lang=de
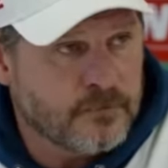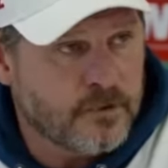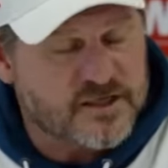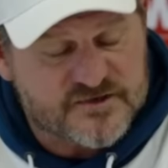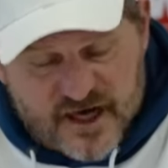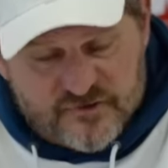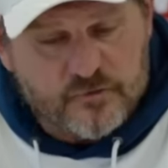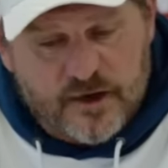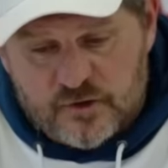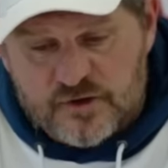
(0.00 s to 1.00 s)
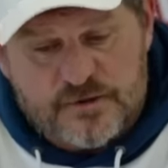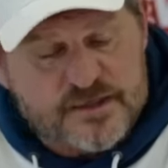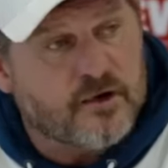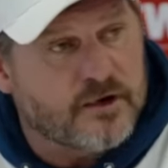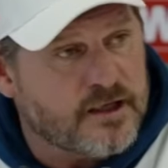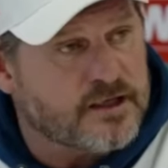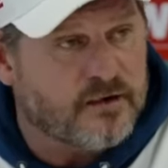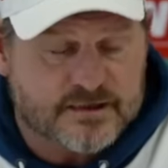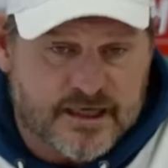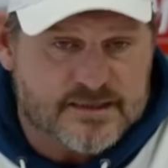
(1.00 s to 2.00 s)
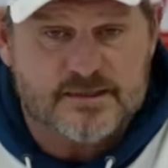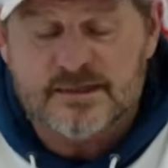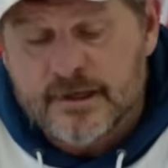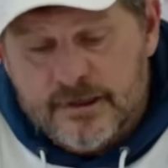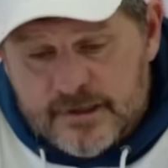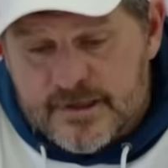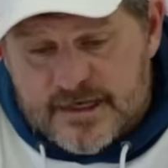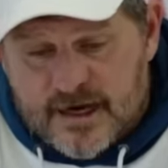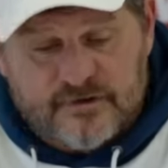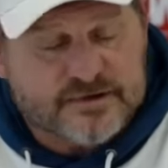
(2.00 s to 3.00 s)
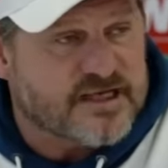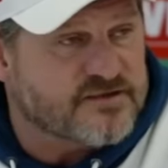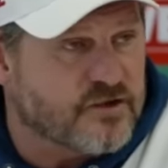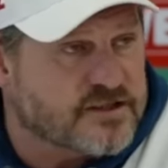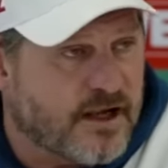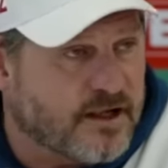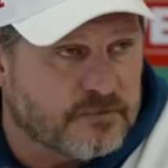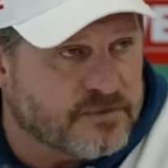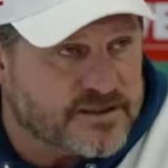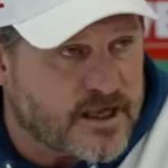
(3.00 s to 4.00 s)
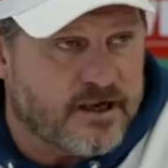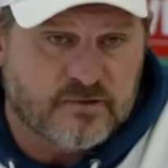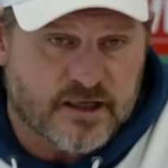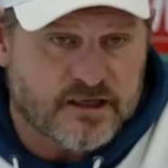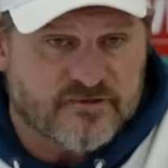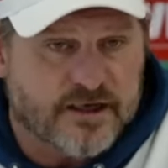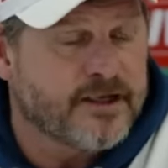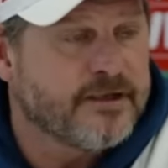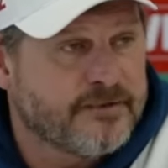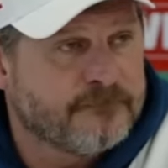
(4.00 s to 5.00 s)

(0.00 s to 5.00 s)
Und das war ich von meinen Jungs bisher noch nicht, aber das ist einfach das, wo ich sage, bis da und dann nicht weiter.